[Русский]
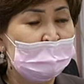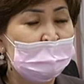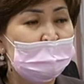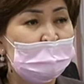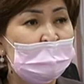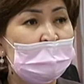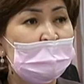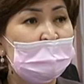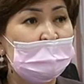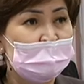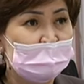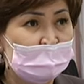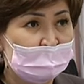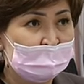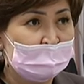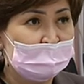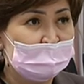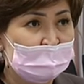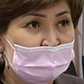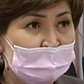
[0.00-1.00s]
все
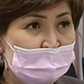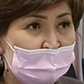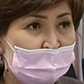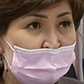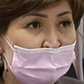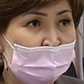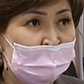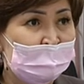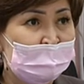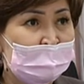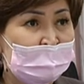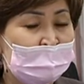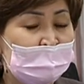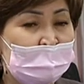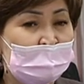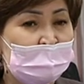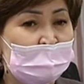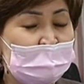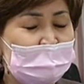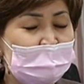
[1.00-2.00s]
условия труда для
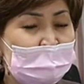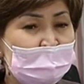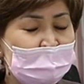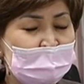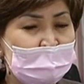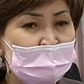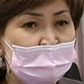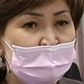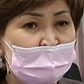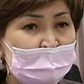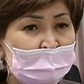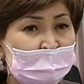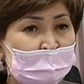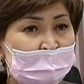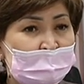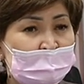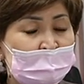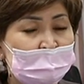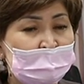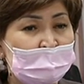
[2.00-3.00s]
школ, учителей и
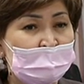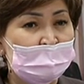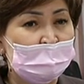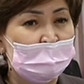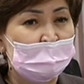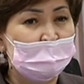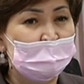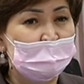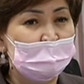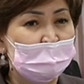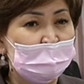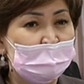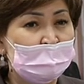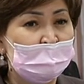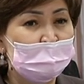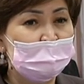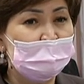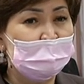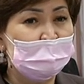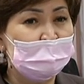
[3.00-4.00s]
учащихся,
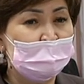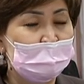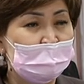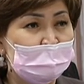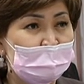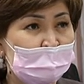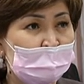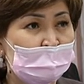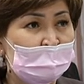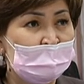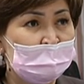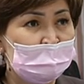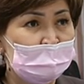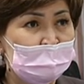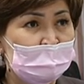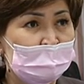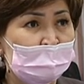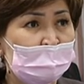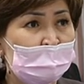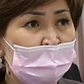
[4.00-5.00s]
предоставили им компьютеры
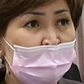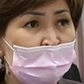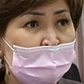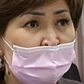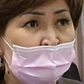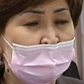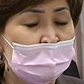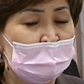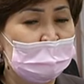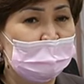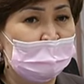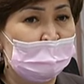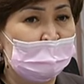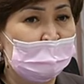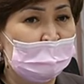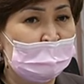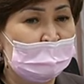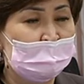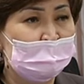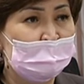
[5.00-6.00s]
на временное
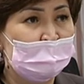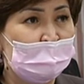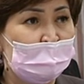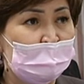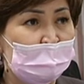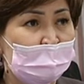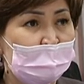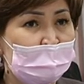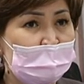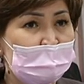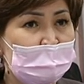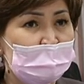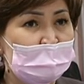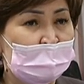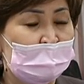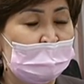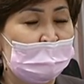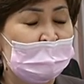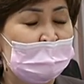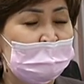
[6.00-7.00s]
пользование, подключили
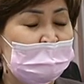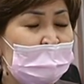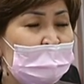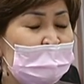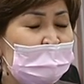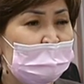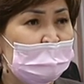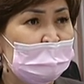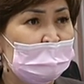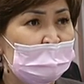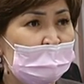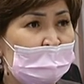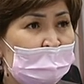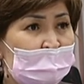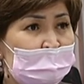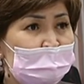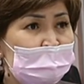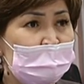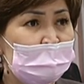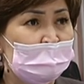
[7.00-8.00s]
интернет-связь с
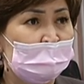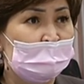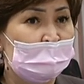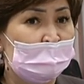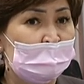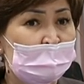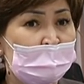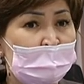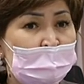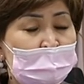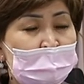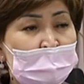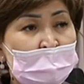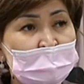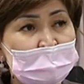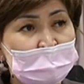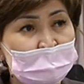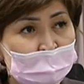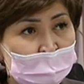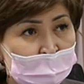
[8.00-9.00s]
помощью Казахтелекома.